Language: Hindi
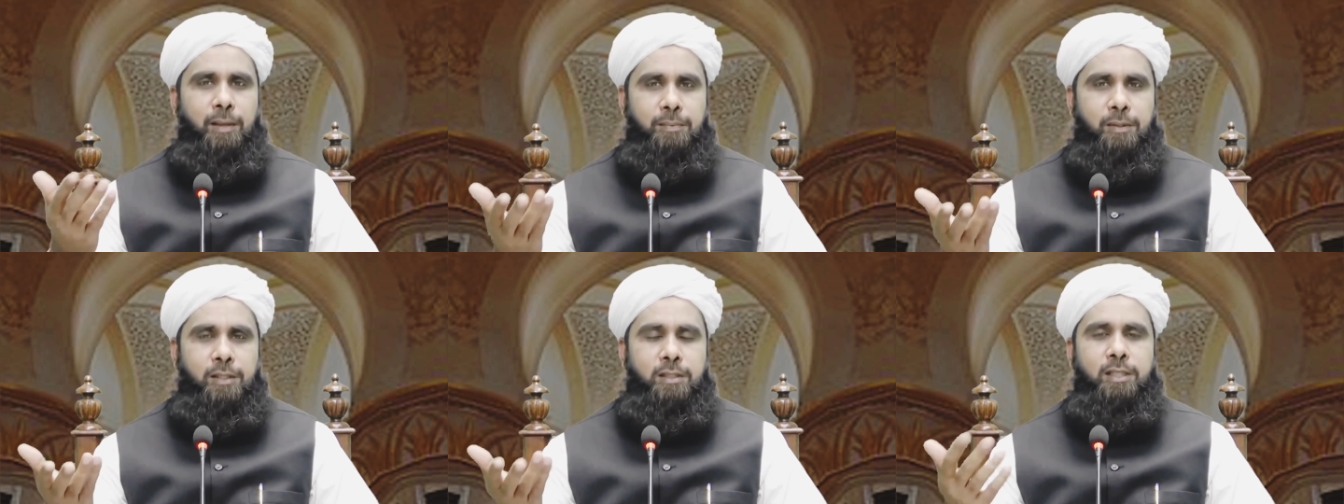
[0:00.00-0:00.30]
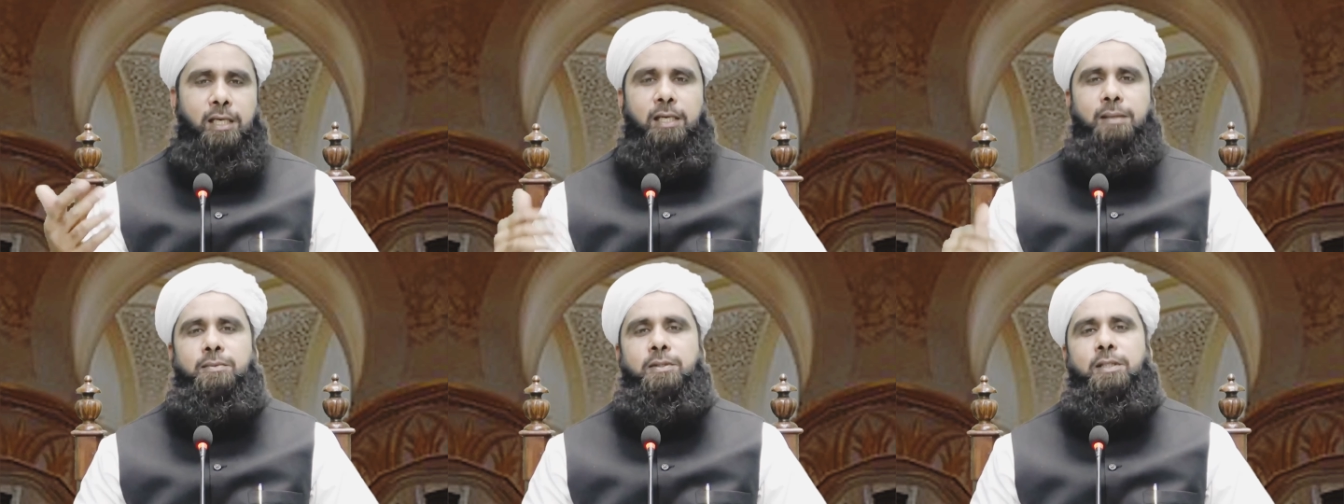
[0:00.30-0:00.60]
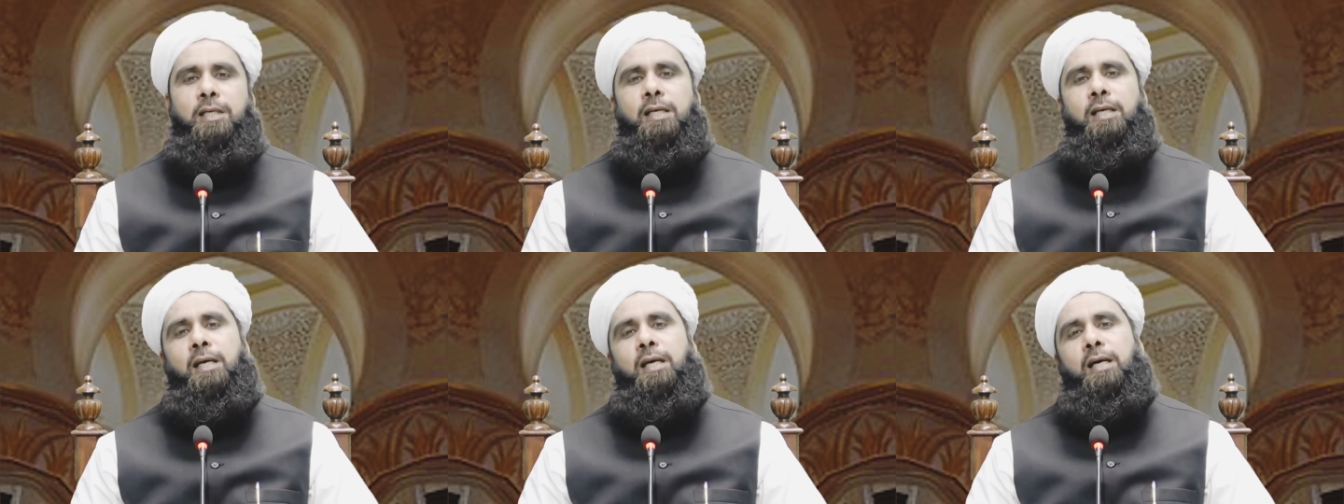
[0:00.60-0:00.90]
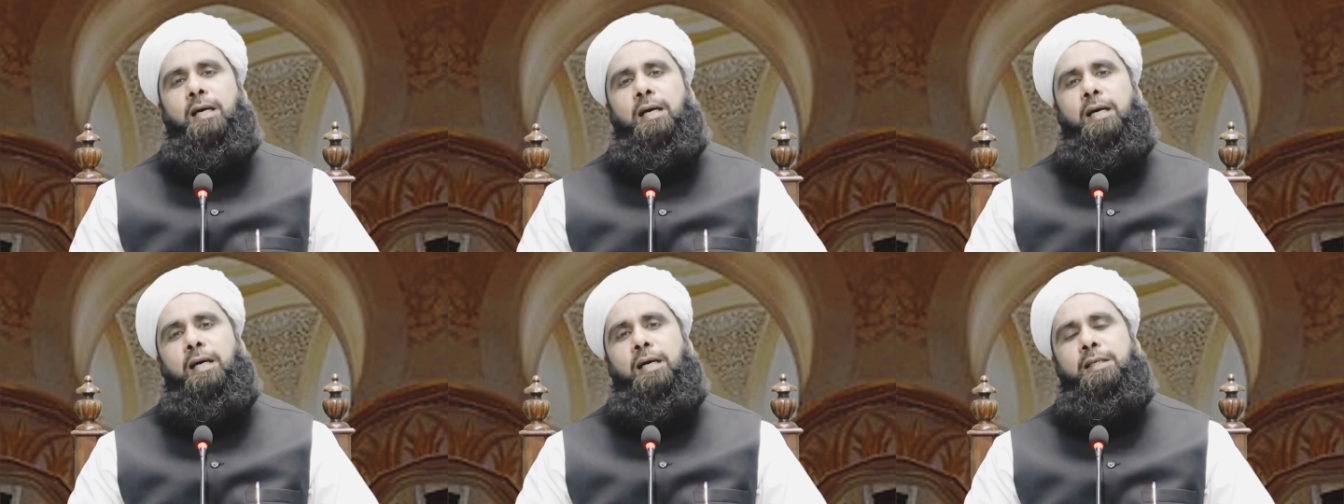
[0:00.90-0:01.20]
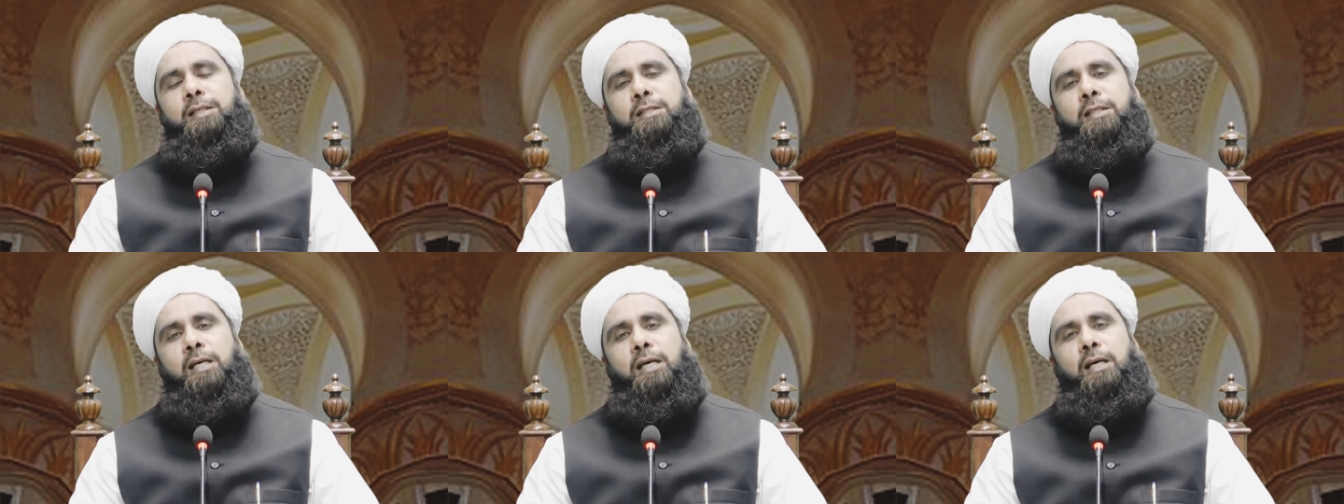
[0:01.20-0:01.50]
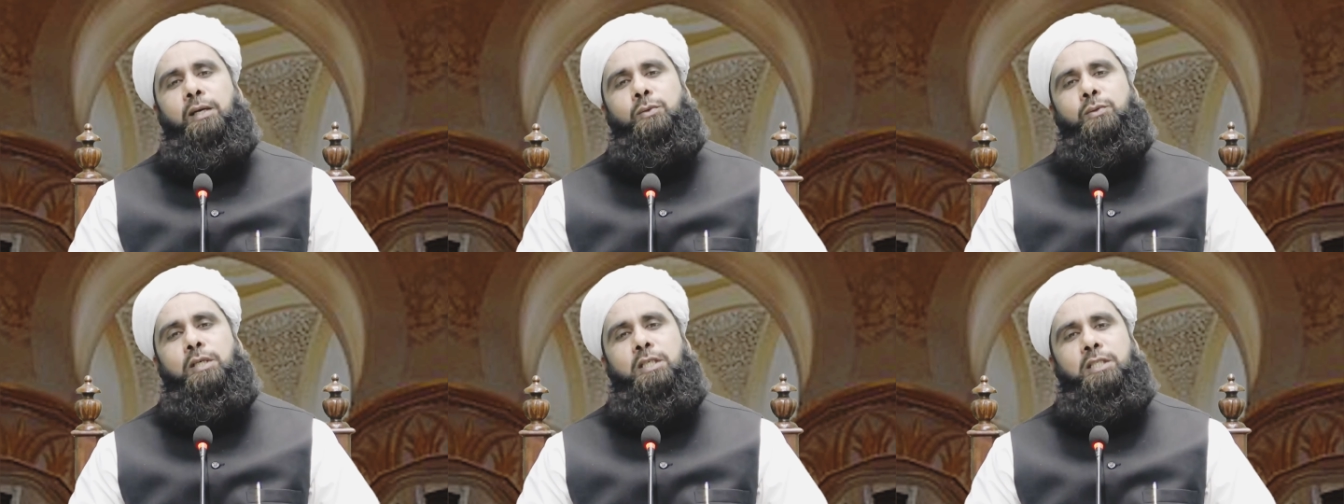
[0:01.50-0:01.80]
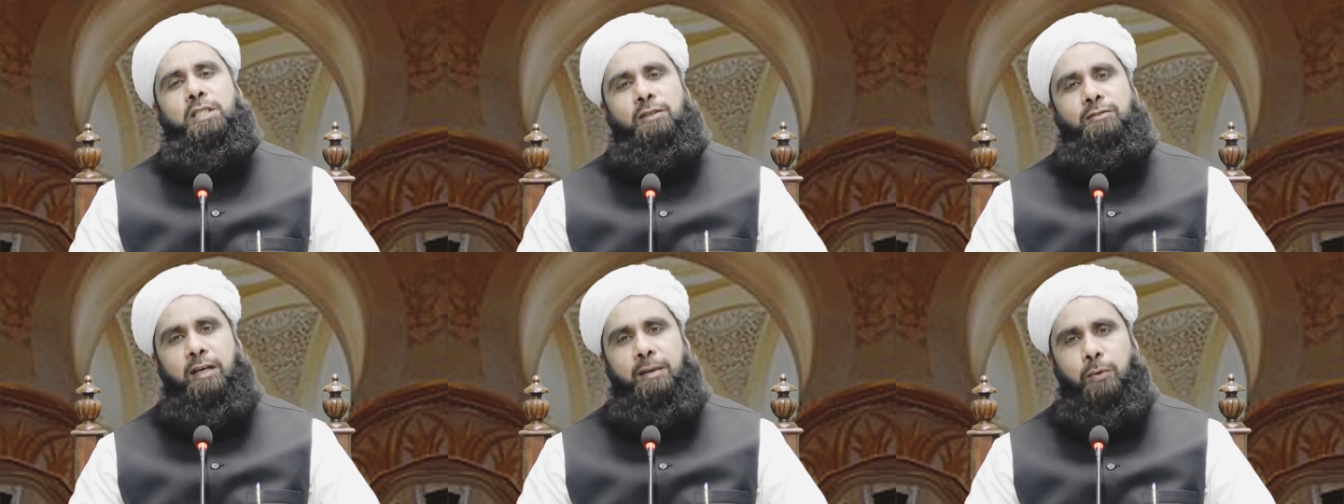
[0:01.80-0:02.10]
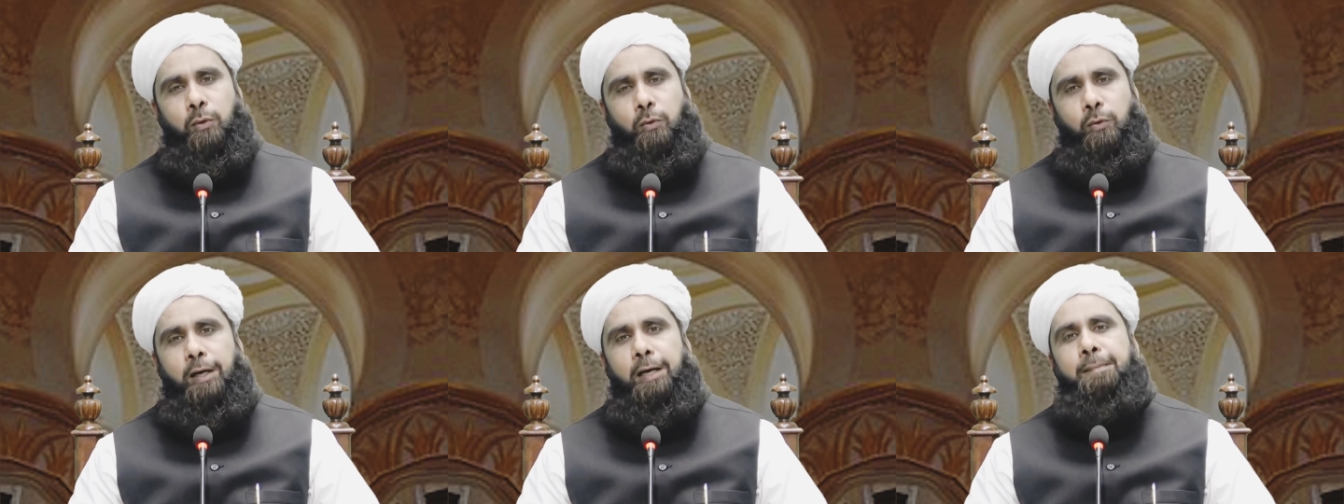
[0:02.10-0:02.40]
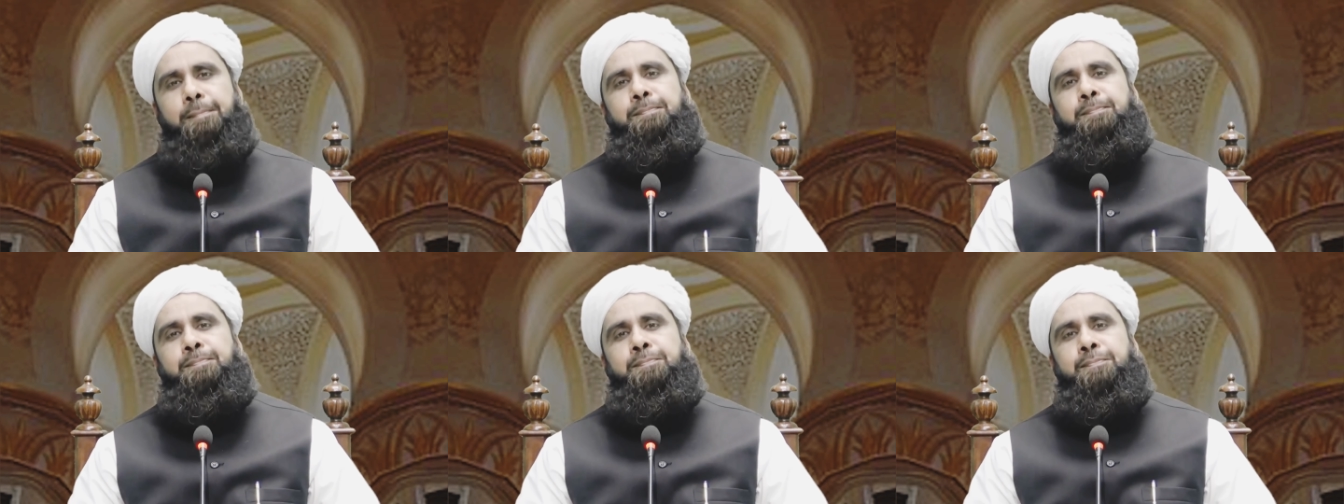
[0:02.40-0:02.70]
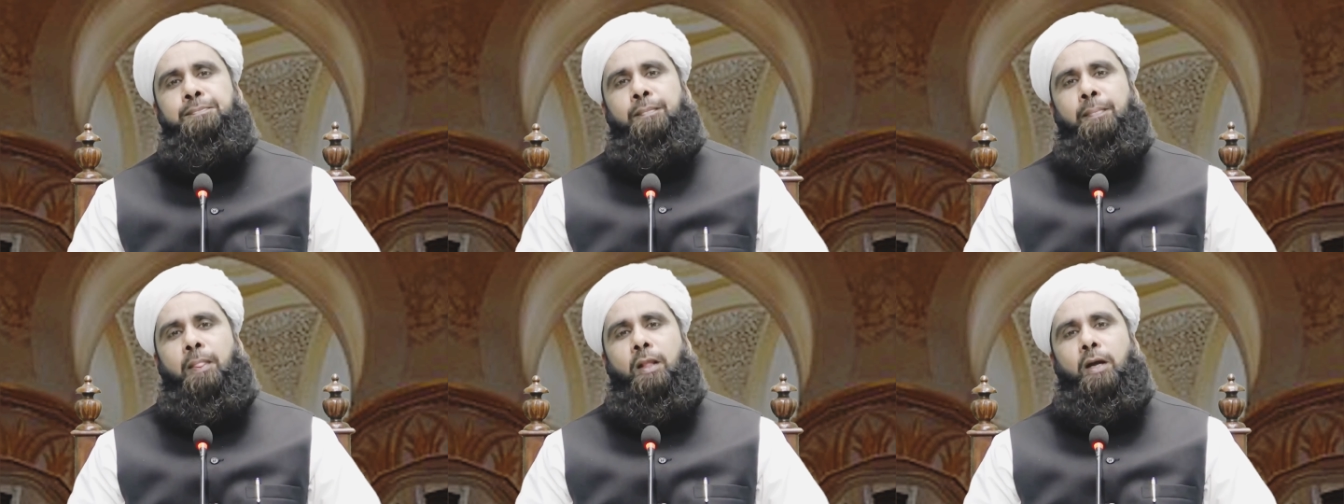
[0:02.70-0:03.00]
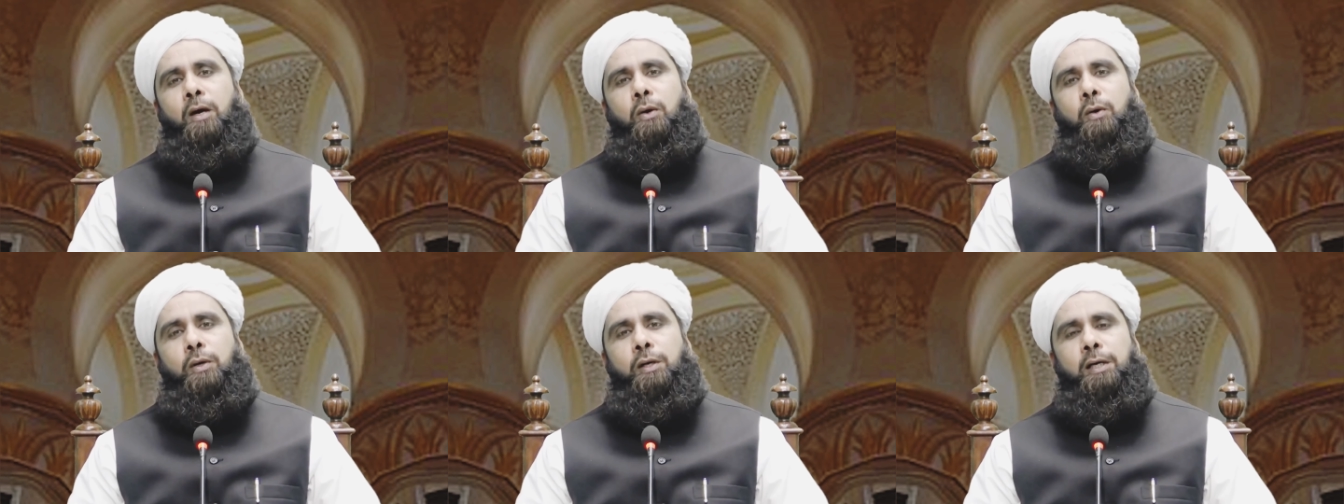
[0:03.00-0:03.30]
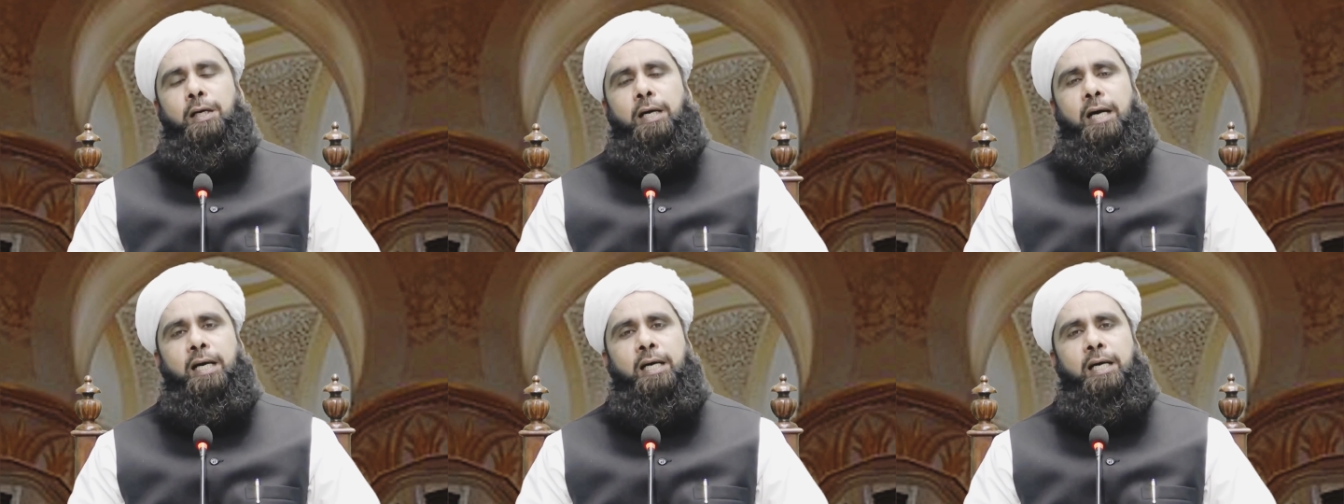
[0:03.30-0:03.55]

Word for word: आपकी जानब से इन उसका सवाब होगा और